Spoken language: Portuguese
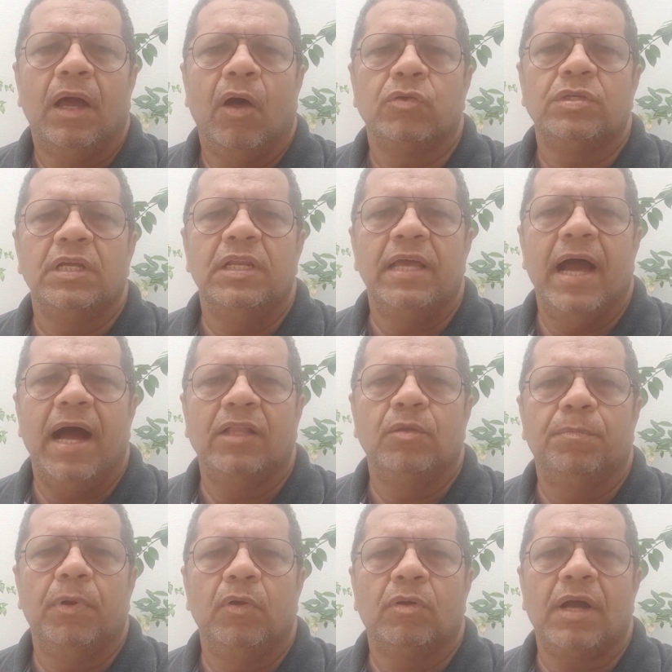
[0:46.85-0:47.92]

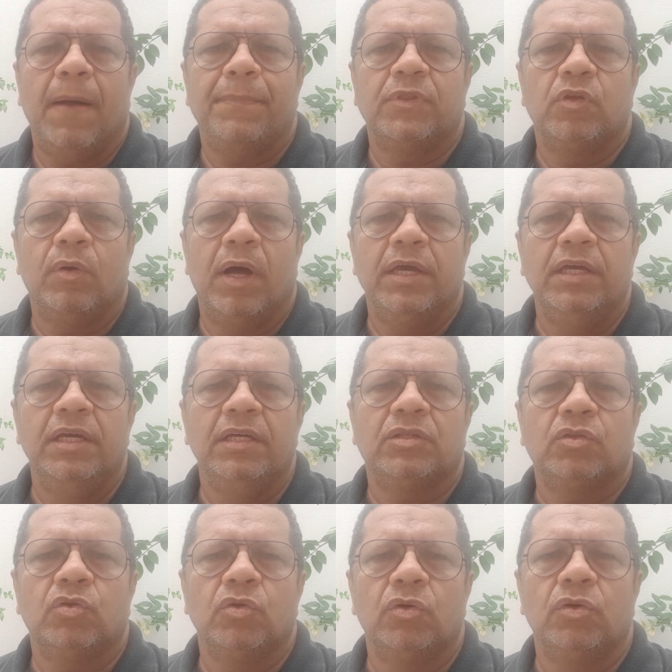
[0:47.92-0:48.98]
auxiliado pelo Capitão
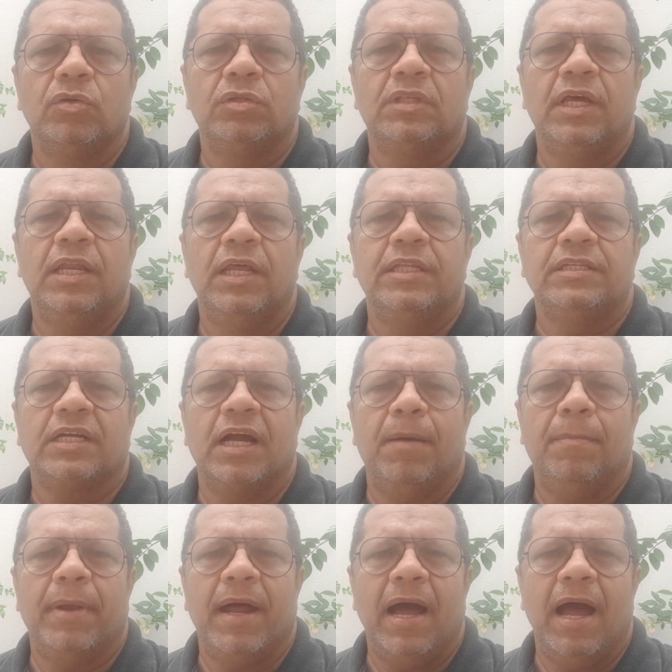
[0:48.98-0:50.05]
Ayrton, Tenente
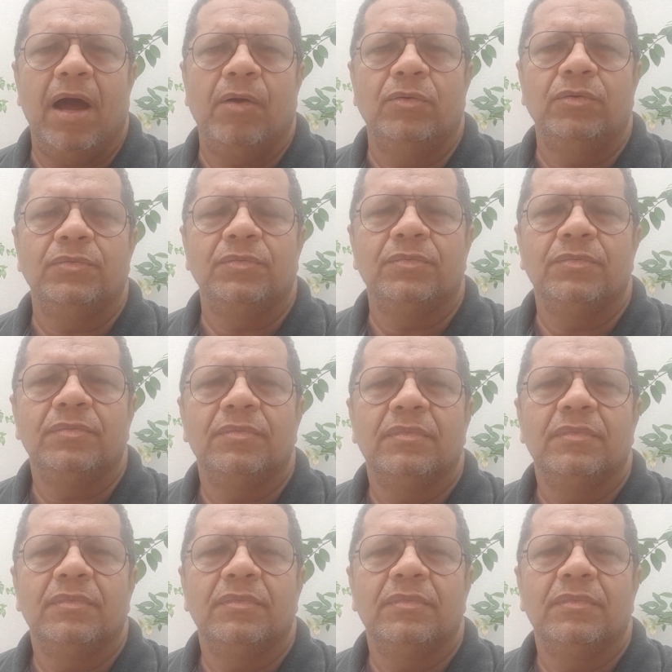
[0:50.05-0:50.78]
Cabral,